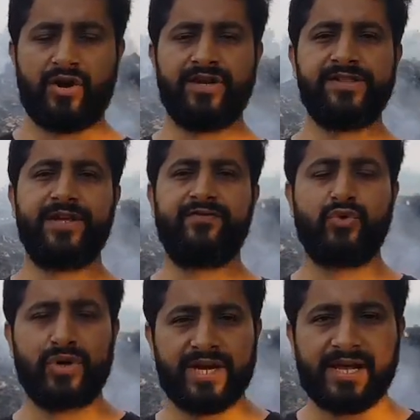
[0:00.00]
और ना
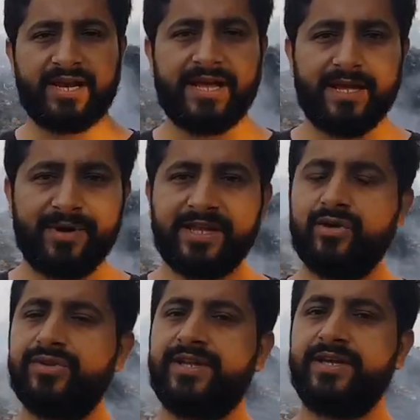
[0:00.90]
सिर्फ कूड़ा डाला है
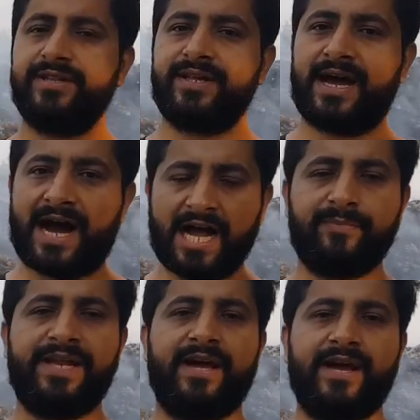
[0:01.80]
बल्कि उसके अंदर
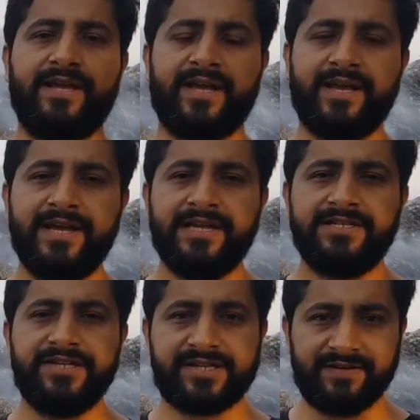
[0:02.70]
आग भी लगाई है
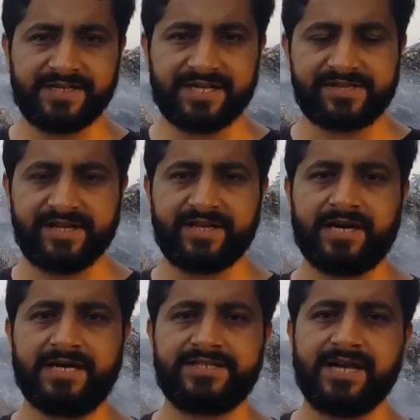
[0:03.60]
जिसकी वजह से
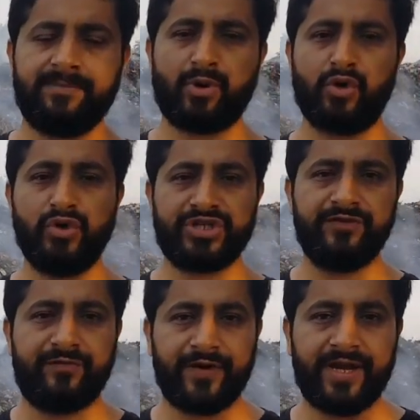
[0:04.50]
एक अच्छा
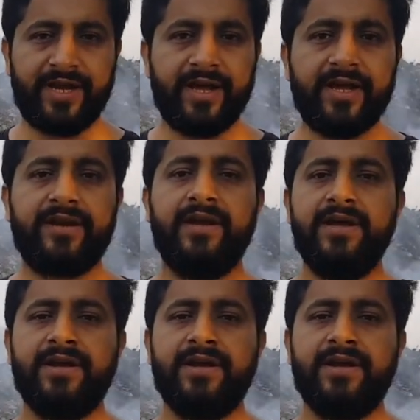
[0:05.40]
पॉल्यूशन फ्री एयर